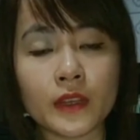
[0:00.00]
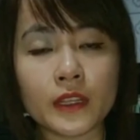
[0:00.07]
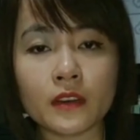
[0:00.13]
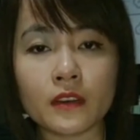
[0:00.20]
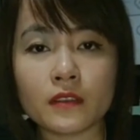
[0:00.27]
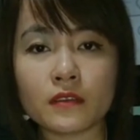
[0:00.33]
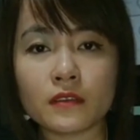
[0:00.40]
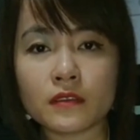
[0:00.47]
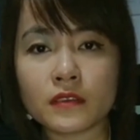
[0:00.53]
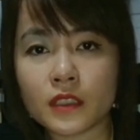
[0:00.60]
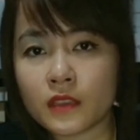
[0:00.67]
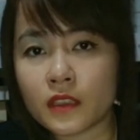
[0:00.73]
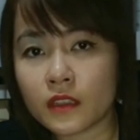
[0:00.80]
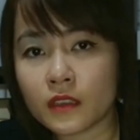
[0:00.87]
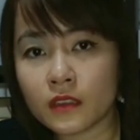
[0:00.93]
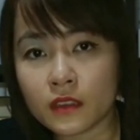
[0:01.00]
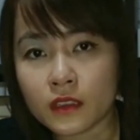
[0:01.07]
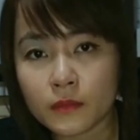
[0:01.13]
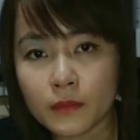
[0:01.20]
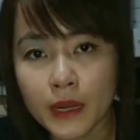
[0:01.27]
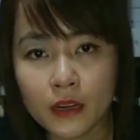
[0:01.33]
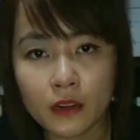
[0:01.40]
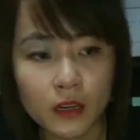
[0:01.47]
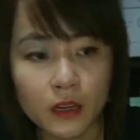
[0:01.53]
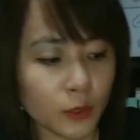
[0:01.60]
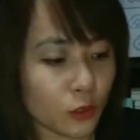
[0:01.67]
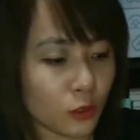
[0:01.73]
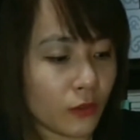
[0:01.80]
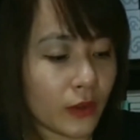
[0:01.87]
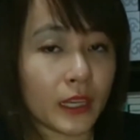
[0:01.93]
vì tự sao tự dưng cái máy nó cứ bị
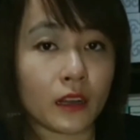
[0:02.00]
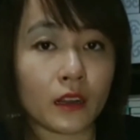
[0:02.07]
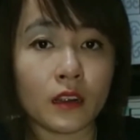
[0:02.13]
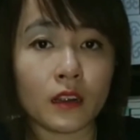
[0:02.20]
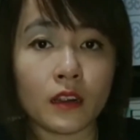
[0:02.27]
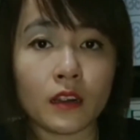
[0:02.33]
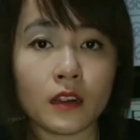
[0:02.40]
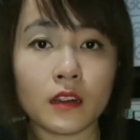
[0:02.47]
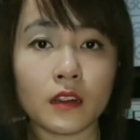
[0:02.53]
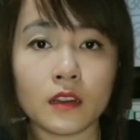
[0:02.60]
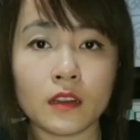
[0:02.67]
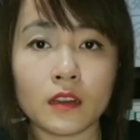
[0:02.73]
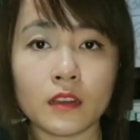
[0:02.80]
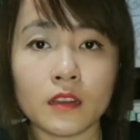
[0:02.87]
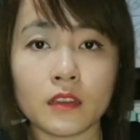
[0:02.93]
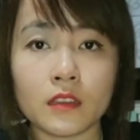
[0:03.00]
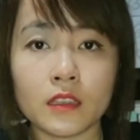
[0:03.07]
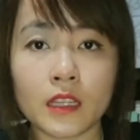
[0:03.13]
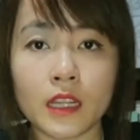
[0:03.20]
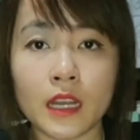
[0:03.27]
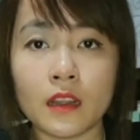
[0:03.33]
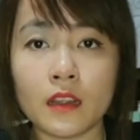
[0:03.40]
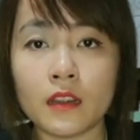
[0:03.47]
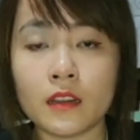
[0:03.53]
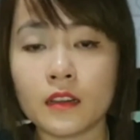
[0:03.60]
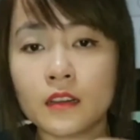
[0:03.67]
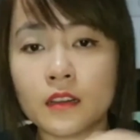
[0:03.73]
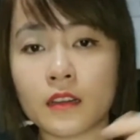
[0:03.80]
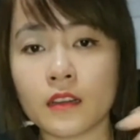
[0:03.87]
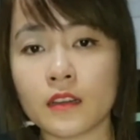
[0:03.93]
tối tối vậy nhỉ ừ. Ờ. nhìn kìa
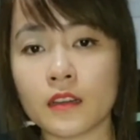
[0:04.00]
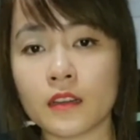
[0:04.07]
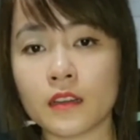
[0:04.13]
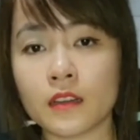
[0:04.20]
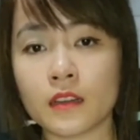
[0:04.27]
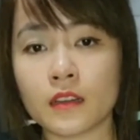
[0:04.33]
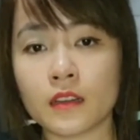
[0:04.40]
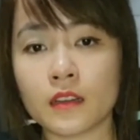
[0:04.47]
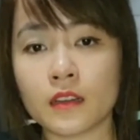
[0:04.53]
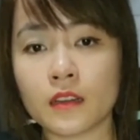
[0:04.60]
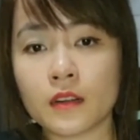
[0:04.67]
tối ngủ